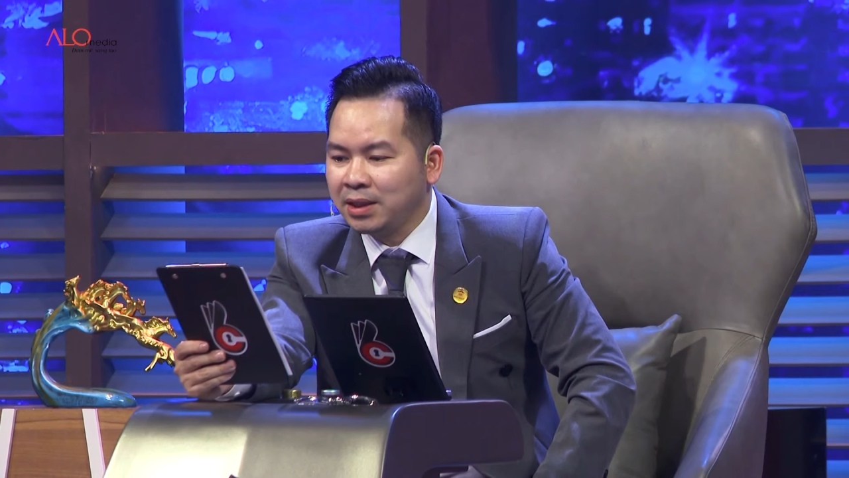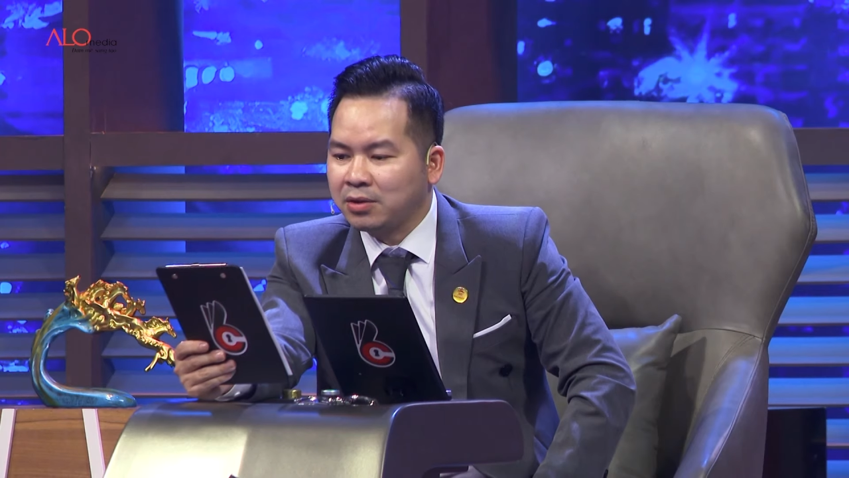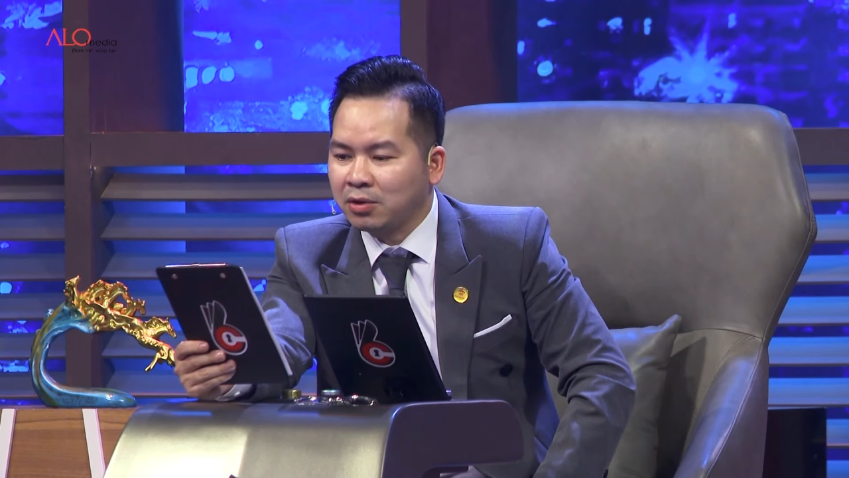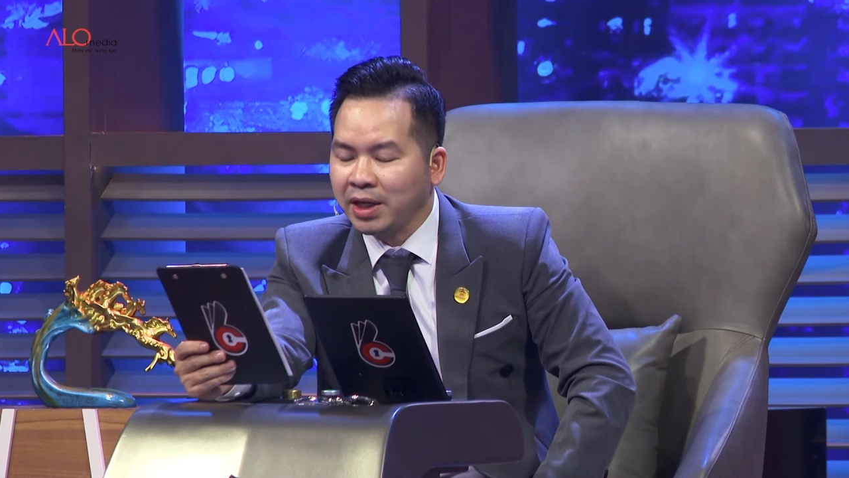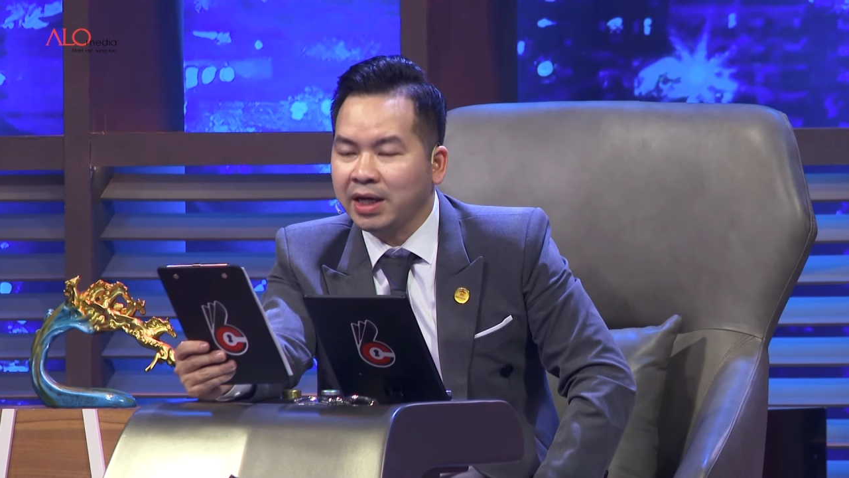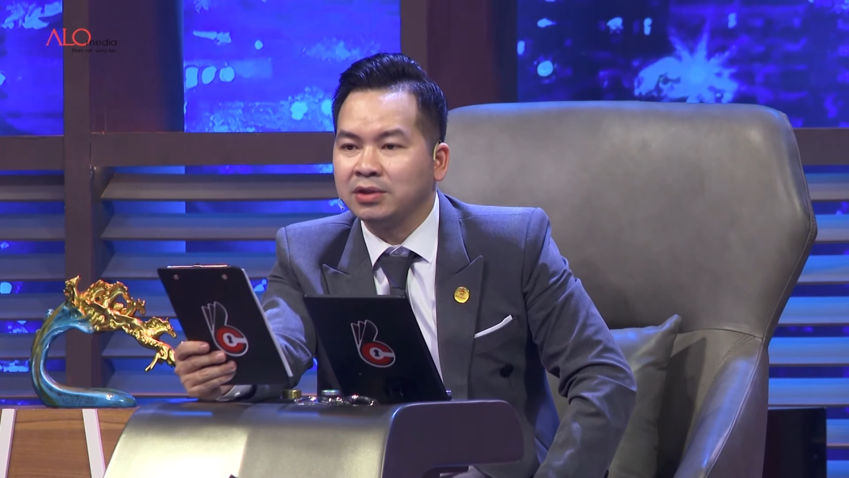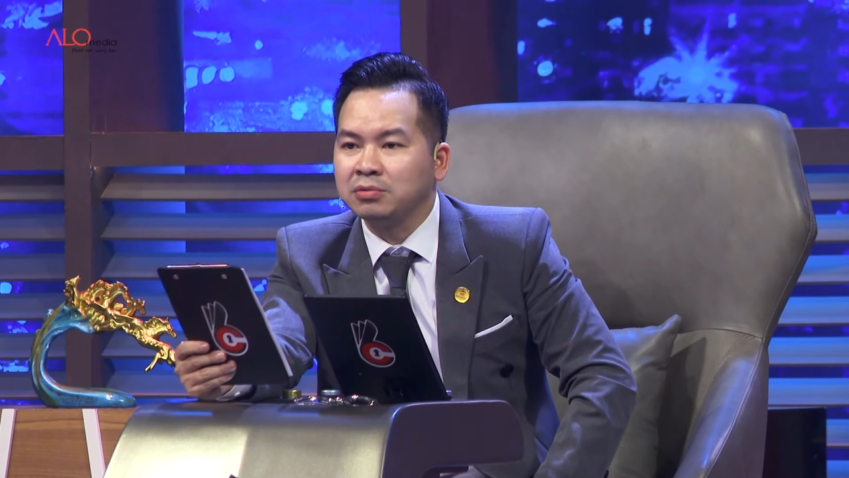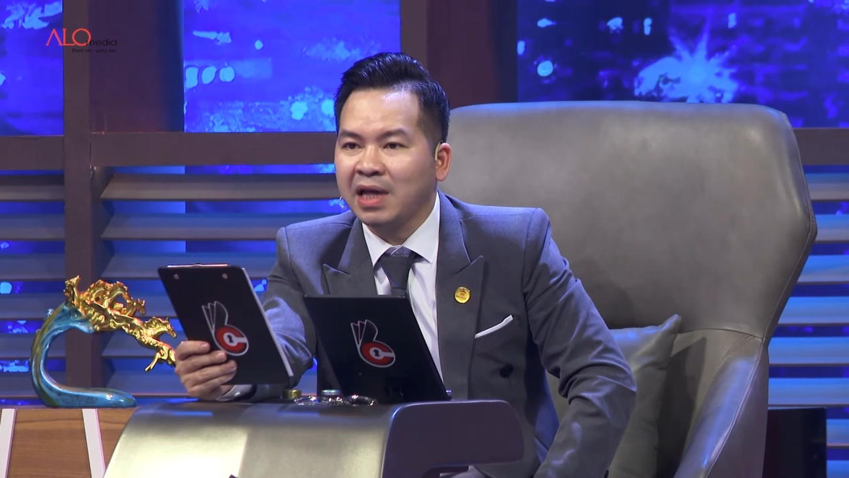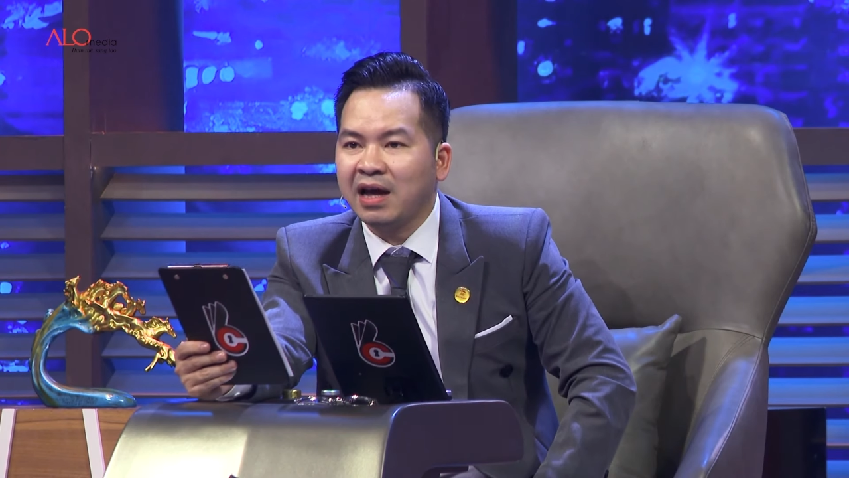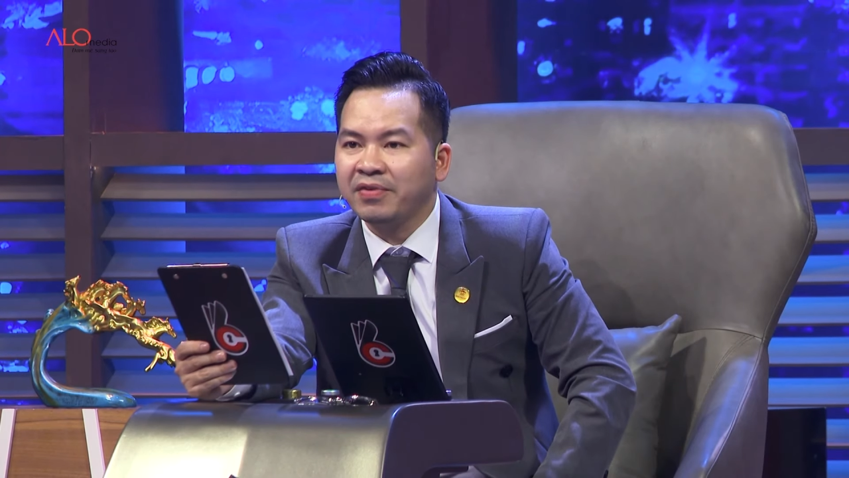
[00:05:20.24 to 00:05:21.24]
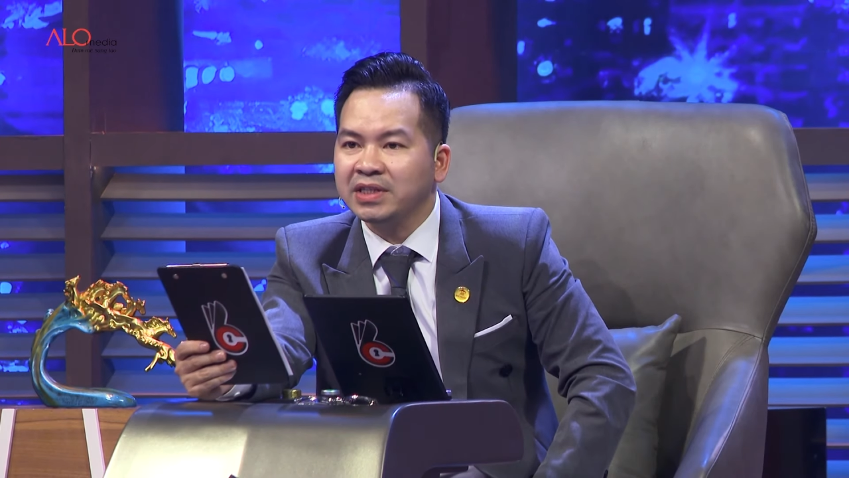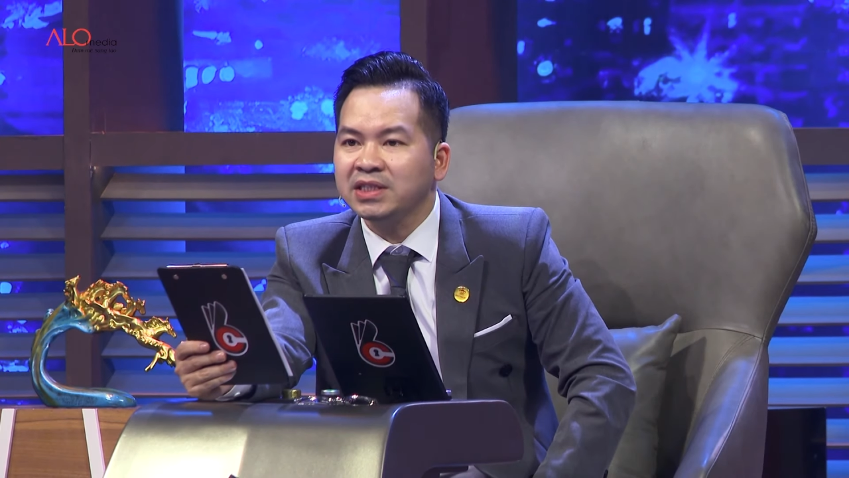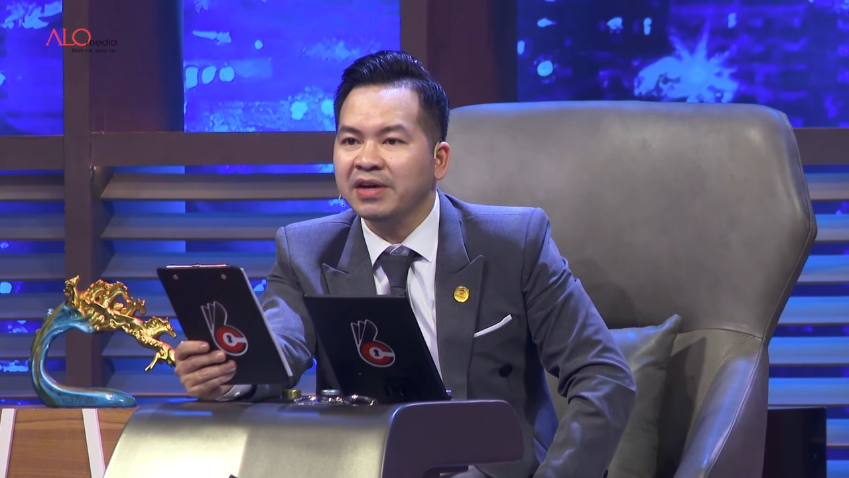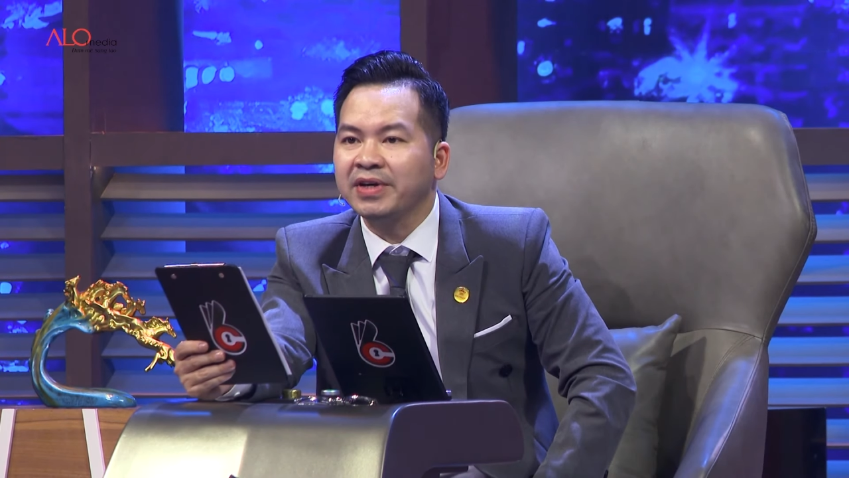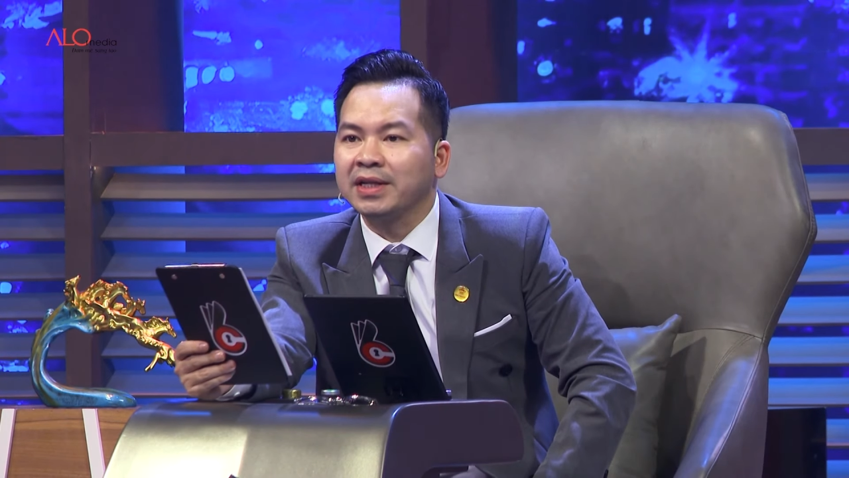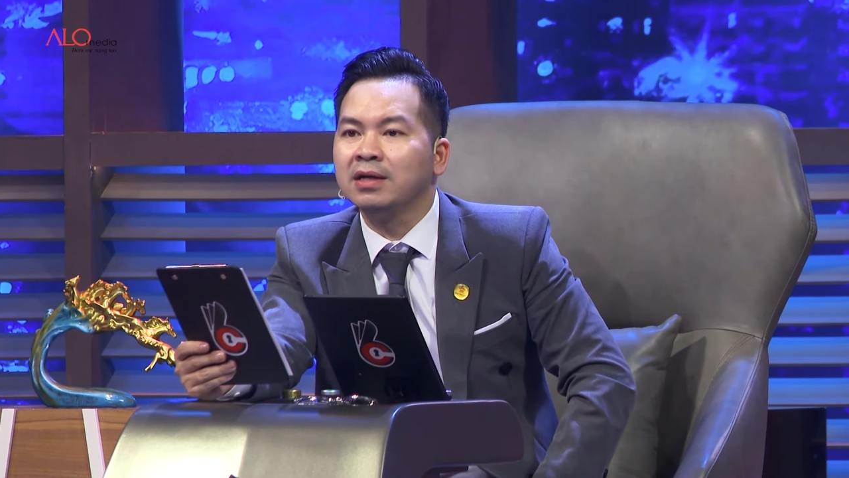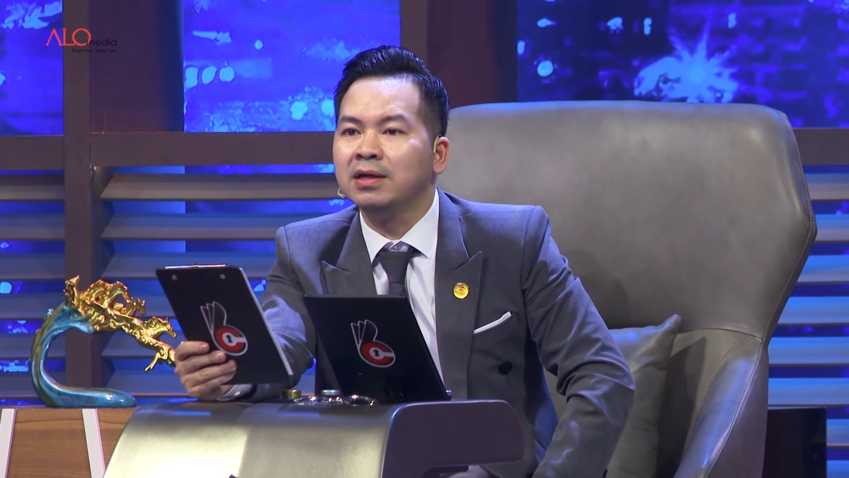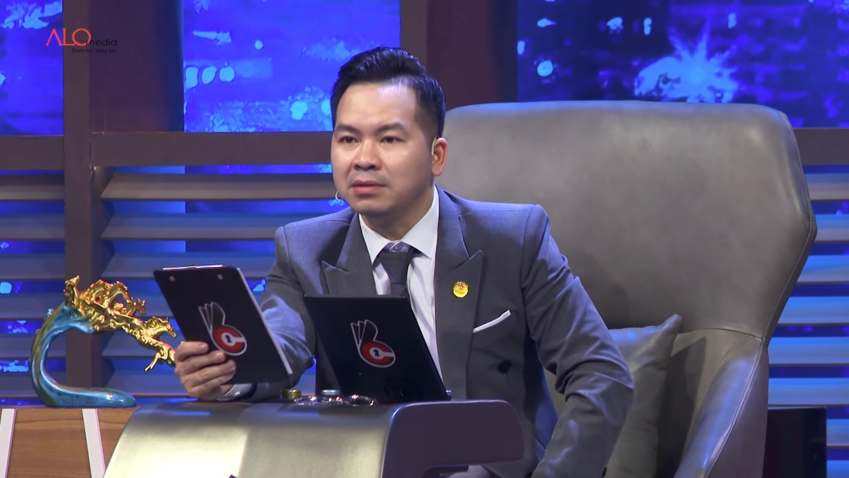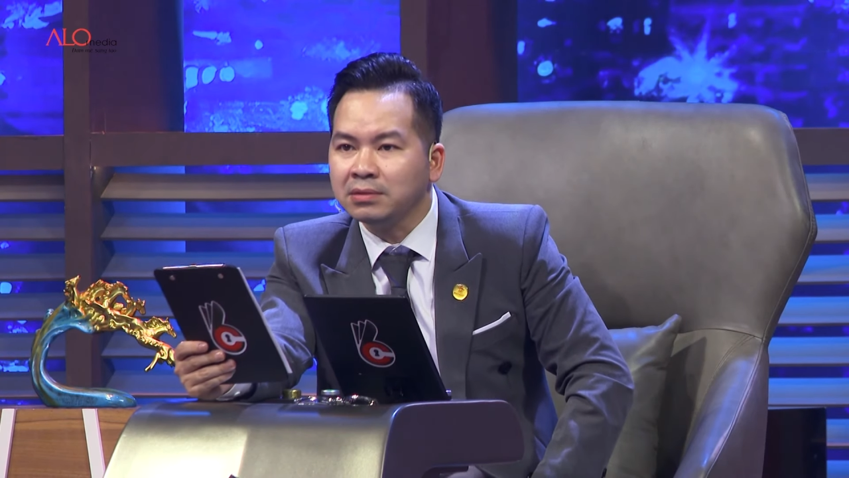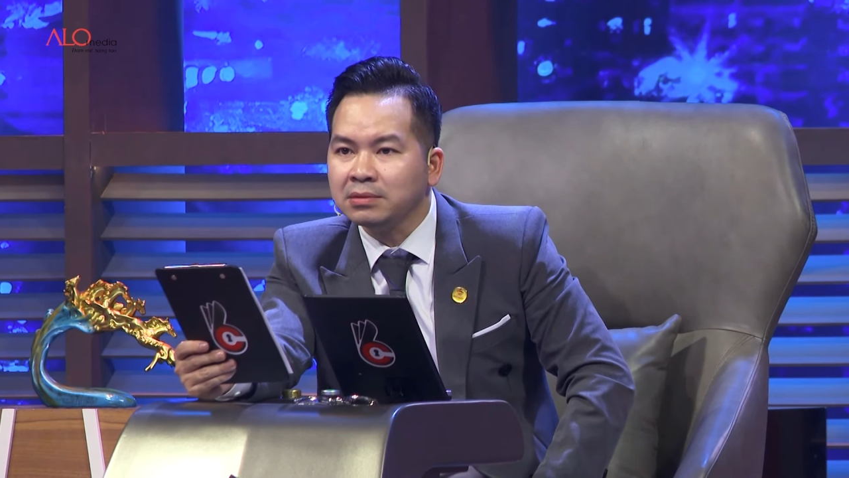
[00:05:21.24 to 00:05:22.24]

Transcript: thì có thể chúng ta vẫn sẽ phải tăng lương.